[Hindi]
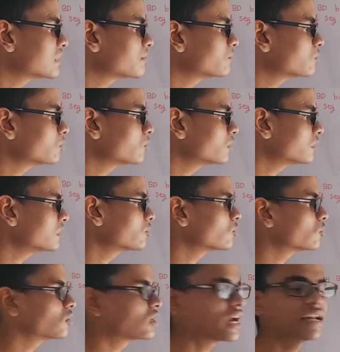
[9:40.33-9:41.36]
से हम लोग ये
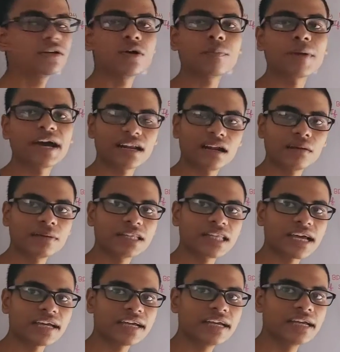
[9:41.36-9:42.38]
दोनों लाइन को पैरेलल
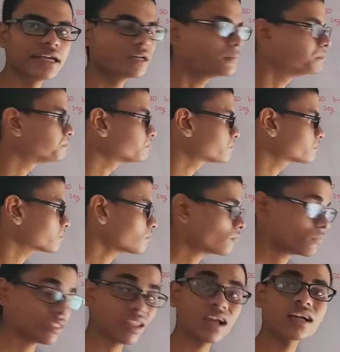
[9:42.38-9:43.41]
बताएंगे
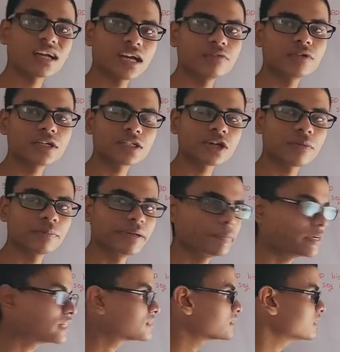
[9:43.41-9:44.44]
कन्वर्स ऑफ
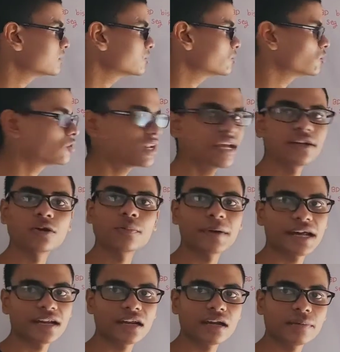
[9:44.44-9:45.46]
बीपीटी से ये दोनों लाइन को
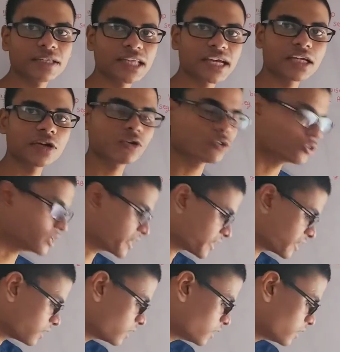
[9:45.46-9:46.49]
पैरेलल बताएंगे और हो
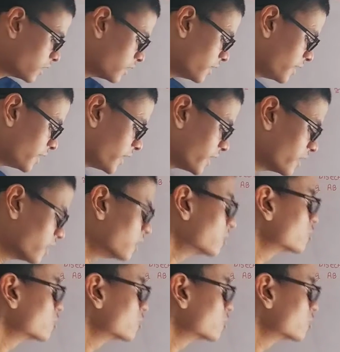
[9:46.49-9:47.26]
जाएगा ठीक है